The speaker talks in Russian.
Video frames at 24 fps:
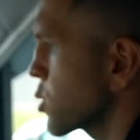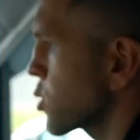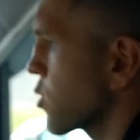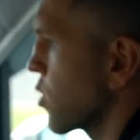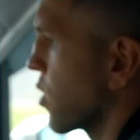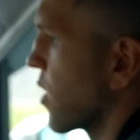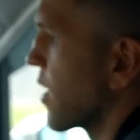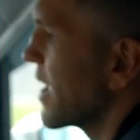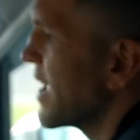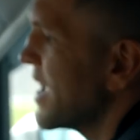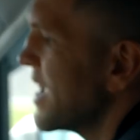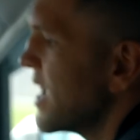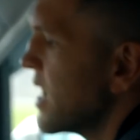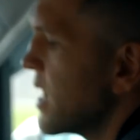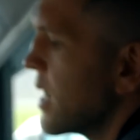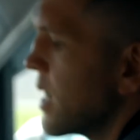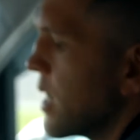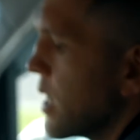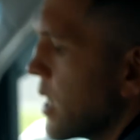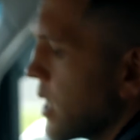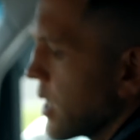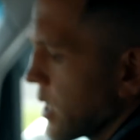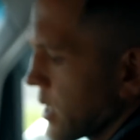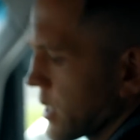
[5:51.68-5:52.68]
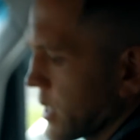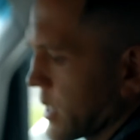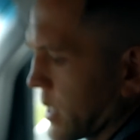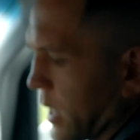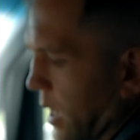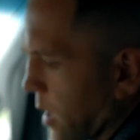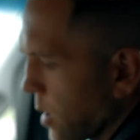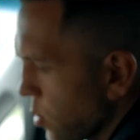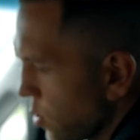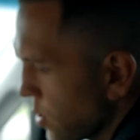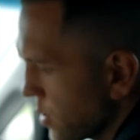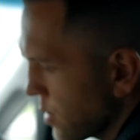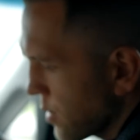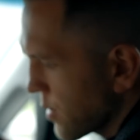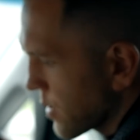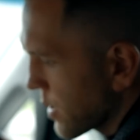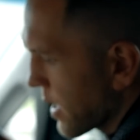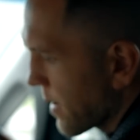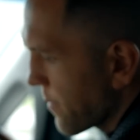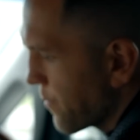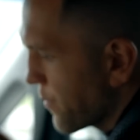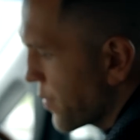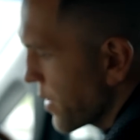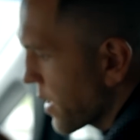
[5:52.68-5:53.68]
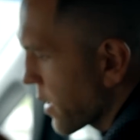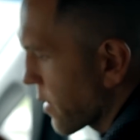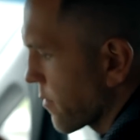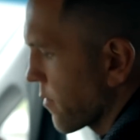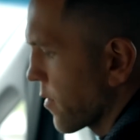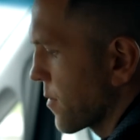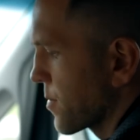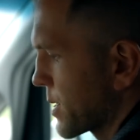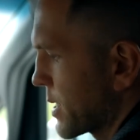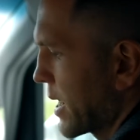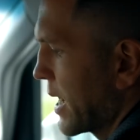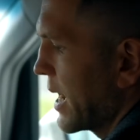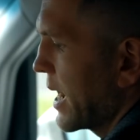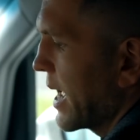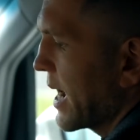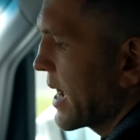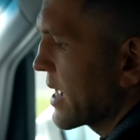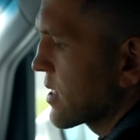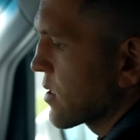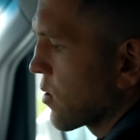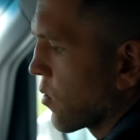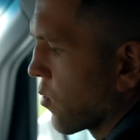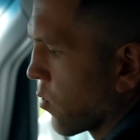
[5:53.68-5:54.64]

что? Салон, на первый взгляд,